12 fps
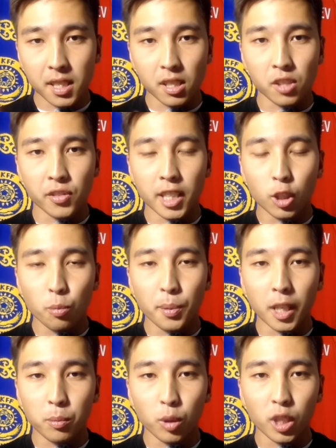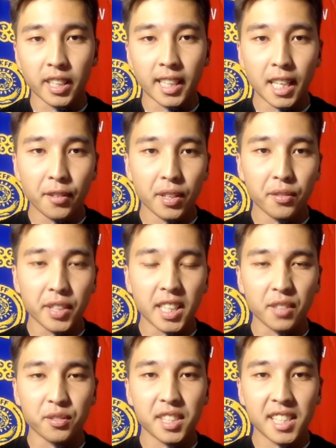место в своей группе отбора на Евро,
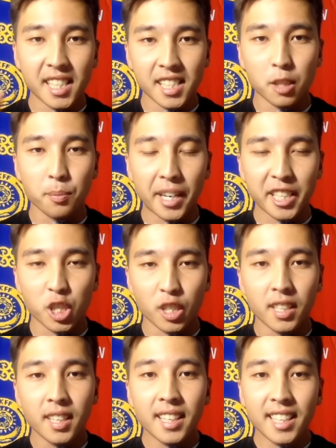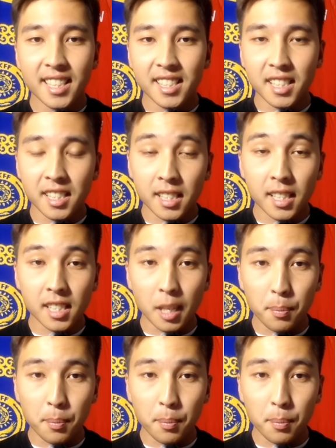выиграв 10 матчей из 10,